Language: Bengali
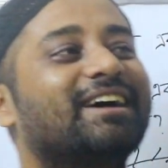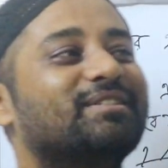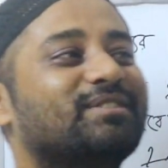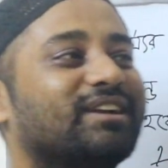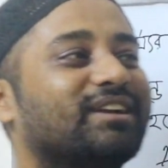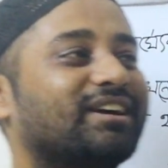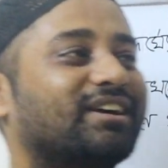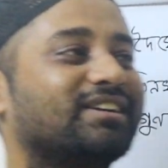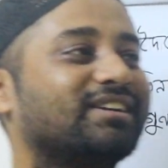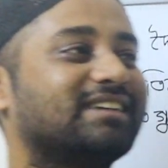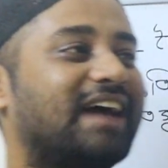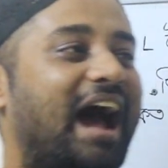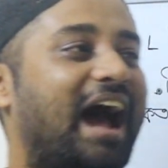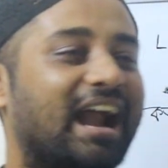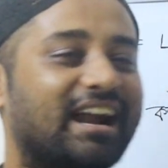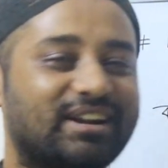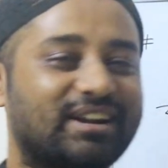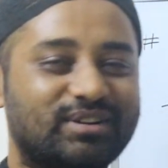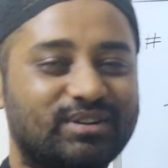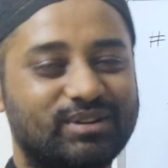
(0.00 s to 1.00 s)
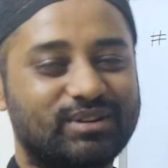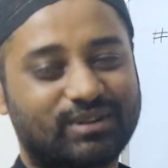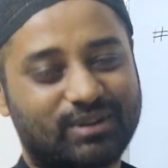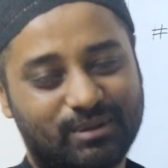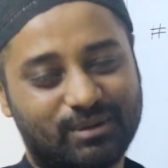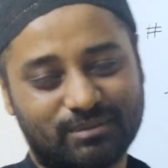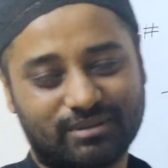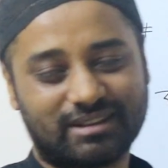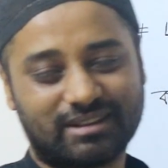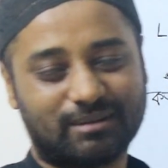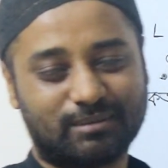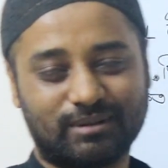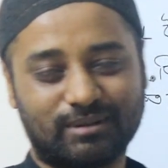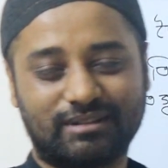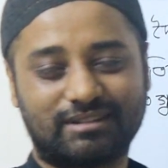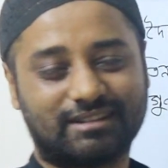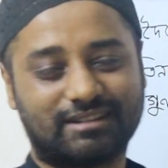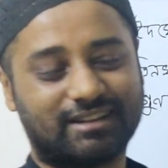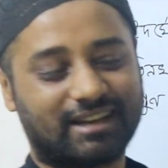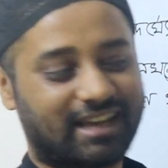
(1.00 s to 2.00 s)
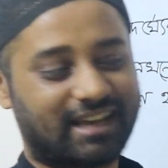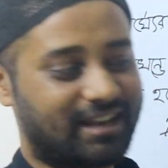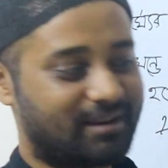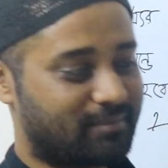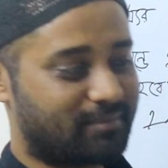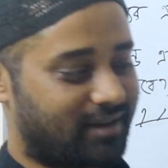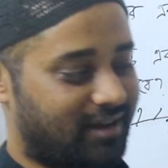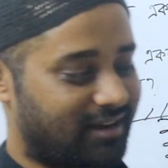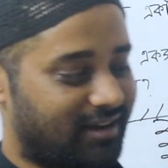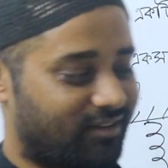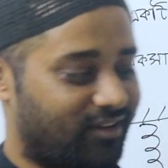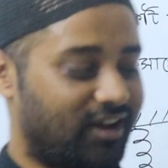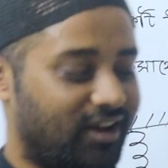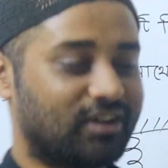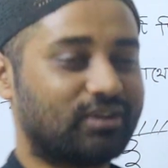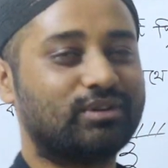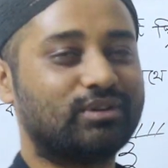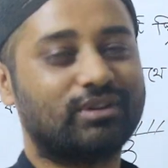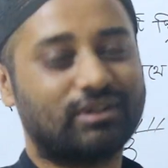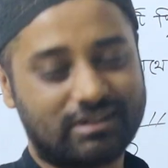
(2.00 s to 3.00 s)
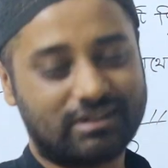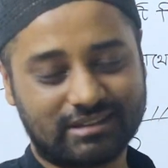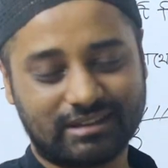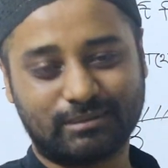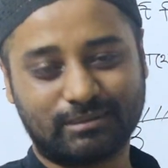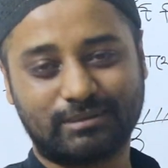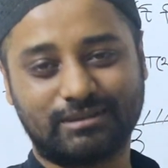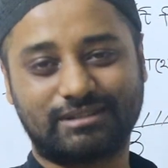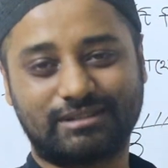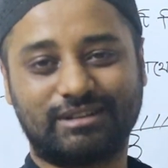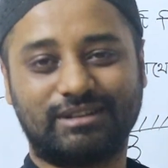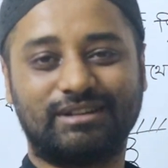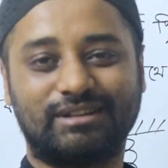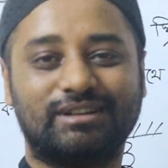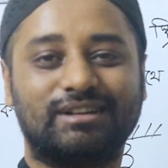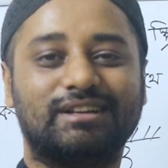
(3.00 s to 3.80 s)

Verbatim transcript: মনে করে যে আট গুণ কমছে বলছে কিংবা নয় গুণ হয়েছে বলছে